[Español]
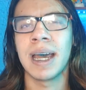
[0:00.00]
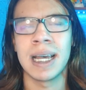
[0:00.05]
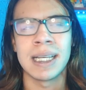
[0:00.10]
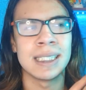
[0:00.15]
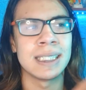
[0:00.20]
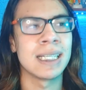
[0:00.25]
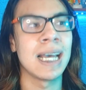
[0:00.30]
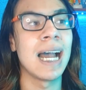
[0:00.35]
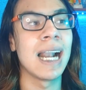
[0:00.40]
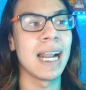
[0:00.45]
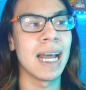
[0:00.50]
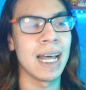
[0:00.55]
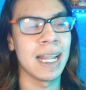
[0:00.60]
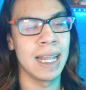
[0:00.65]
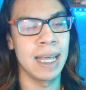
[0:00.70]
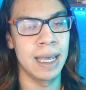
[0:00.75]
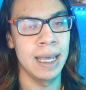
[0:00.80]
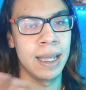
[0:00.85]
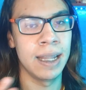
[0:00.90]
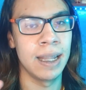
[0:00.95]
que se salga
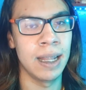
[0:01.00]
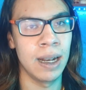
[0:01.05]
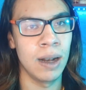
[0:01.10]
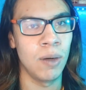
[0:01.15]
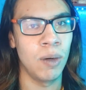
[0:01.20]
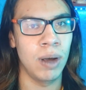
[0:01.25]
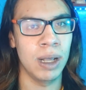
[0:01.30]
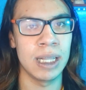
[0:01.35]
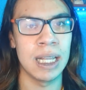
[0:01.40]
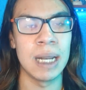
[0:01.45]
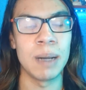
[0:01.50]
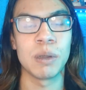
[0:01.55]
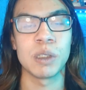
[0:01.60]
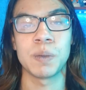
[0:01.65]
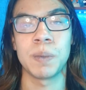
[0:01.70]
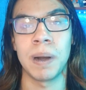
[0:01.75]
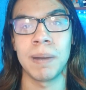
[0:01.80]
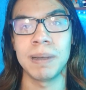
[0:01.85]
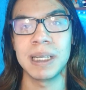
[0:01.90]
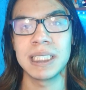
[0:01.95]
de, lo que
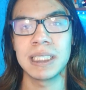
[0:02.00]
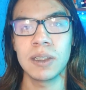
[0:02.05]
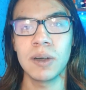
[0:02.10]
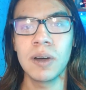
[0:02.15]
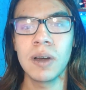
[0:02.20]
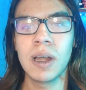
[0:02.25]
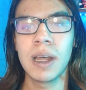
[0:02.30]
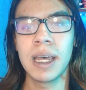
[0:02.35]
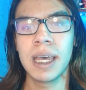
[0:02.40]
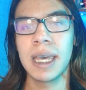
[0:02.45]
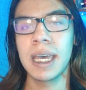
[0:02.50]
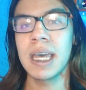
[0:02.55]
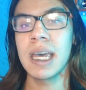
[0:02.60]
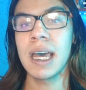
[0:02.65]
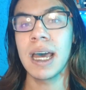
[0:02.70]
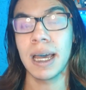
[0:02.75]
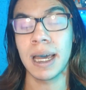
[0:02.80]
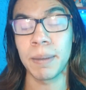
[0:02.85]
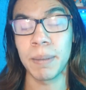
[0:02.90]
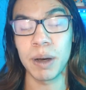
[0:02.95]
teníamos previsto.
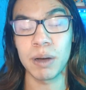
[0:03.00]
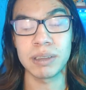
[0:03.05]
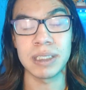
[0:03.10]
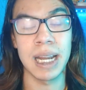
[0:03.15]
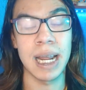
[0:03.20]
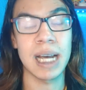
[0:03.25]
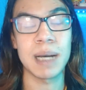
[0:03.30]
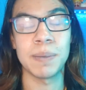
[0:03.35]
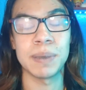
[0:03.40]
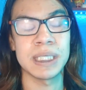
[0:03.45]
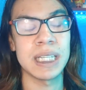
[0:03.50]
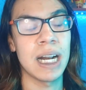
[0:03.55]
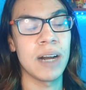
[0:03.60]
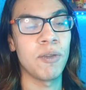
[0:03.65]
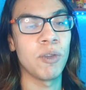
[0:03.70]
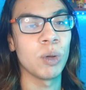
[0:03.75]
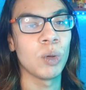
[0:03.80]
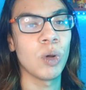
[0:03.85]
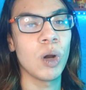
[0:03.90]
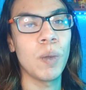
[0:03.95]
Y que me gustaría que pasara
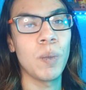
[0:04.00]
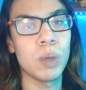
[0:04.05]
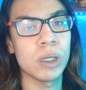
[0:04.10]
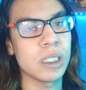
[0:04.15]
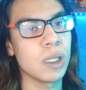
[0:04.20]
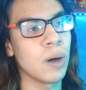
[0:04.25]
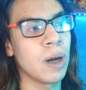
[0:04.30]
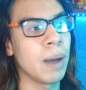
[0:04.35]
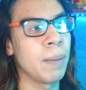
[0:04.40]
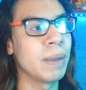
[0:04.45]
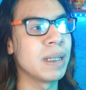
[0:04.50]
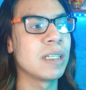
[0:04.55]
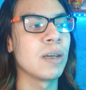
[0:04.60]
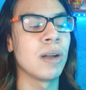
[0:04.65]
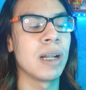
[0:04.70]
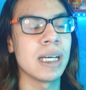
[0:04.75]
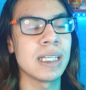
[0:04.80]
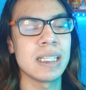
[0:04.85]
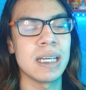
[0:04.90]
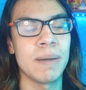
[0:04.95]
a futuro, pues lo que
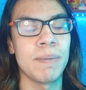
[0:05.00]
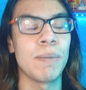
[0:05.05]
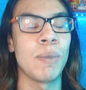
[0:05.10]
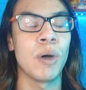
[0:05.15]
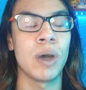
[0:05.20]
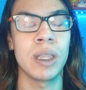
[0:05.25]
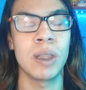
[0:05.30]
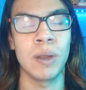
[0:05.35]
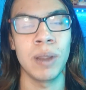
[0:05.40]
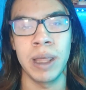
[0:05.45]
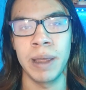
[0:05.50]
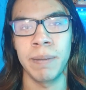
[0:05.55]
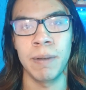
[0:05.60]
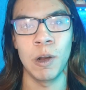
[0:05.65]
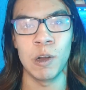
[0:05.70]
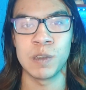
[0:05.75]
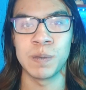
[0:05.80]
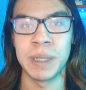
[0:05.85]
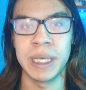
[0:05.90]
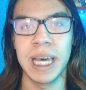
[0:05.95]
mencioné hace poquito de
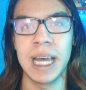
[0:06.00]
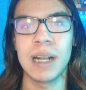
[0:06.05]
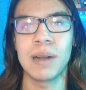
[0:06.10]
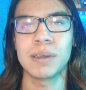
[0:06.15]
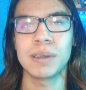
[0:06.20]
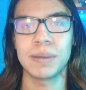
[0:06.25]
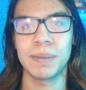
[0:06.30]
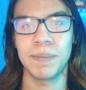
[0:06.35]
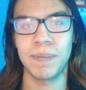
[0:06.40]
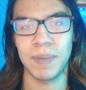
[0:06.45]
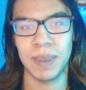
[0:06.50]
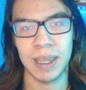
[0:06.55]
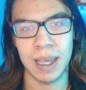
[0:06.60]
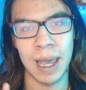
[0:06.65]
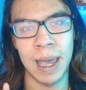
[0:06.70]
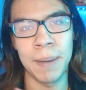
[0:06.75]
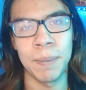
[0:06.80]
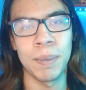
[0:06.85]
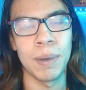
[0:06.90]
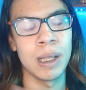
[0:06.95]
los villanos.
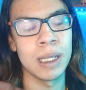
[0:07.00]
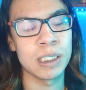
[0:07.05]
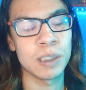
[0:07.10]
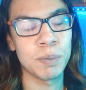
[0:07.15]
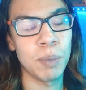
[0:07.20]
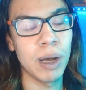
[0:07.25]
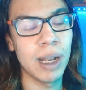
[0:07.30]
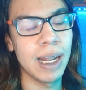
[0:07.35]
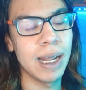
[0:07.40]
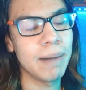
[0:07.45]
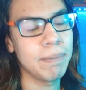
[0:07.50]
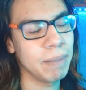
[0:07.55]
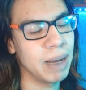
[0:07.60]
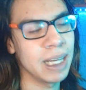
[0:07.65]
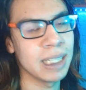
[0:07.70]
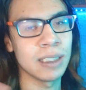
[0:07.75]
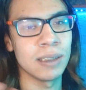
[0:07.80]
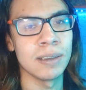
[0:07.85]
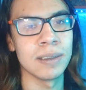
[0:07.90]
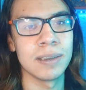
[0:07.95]
Eh, pues spoiler,
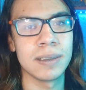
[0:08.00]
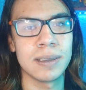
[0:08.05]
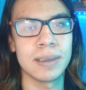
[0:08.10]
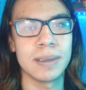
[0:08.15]
eso.